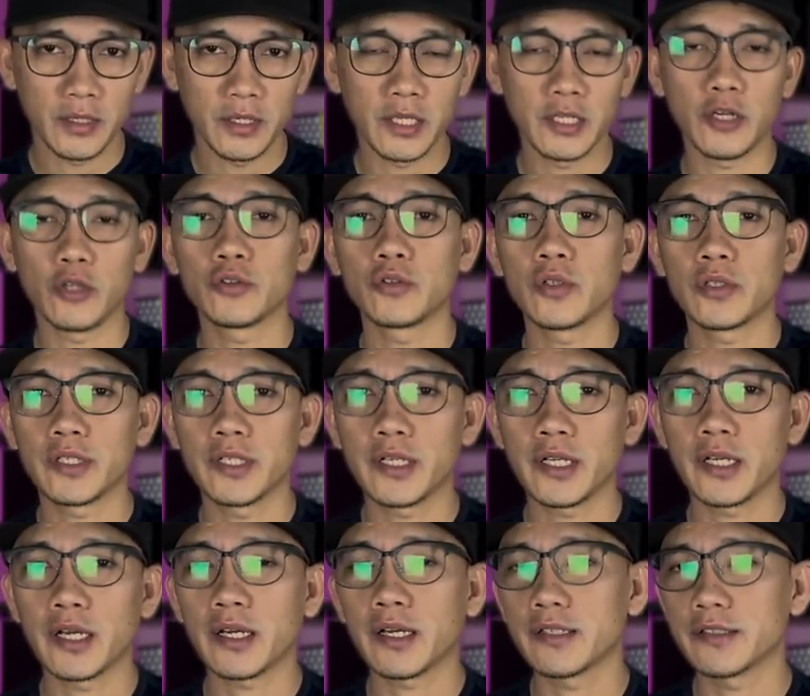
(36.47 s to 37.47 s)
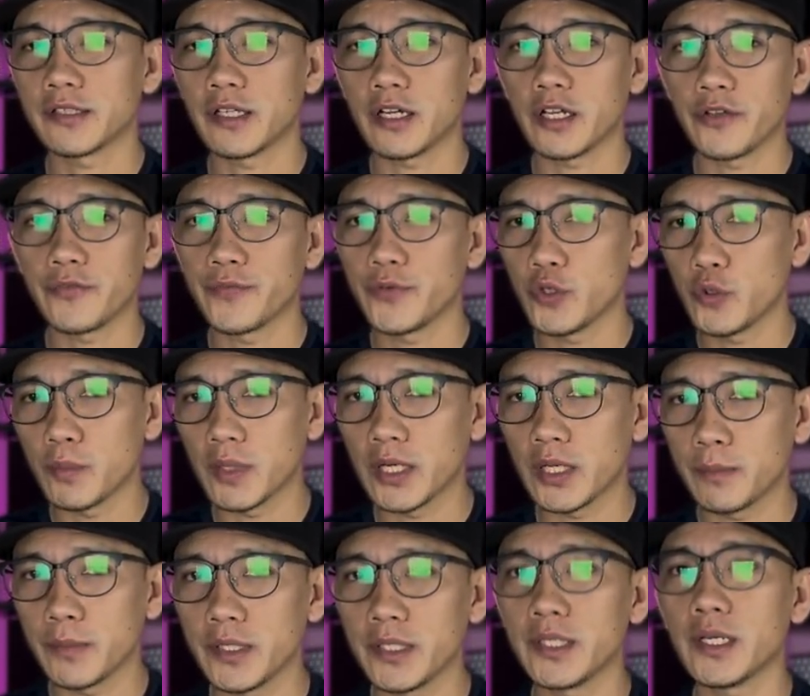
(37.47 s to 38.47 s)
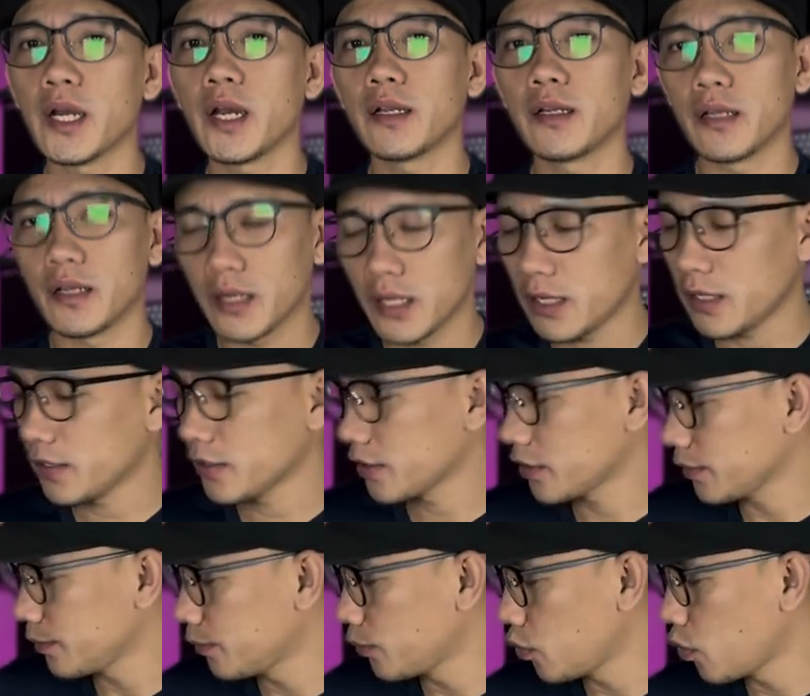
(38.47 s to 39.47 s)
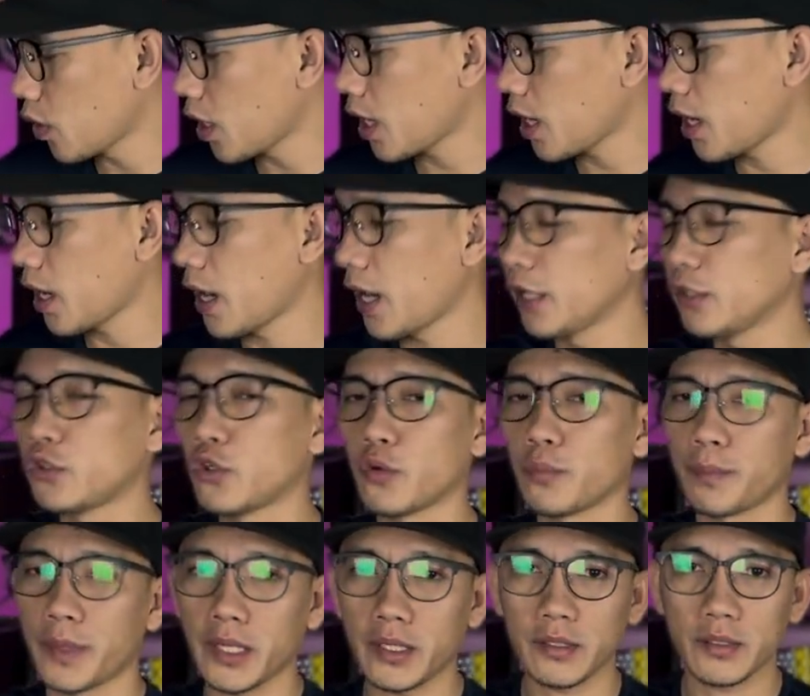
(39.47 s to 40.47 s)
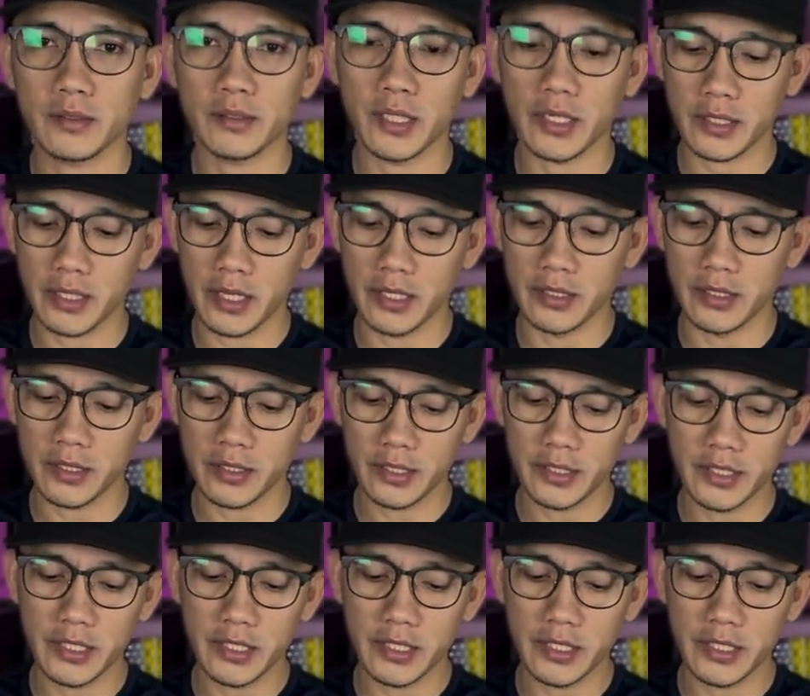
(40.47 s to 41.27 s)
Dan outdoor gear yang akan saya review malam ini adalah sebuah hydro pack dari Eiger.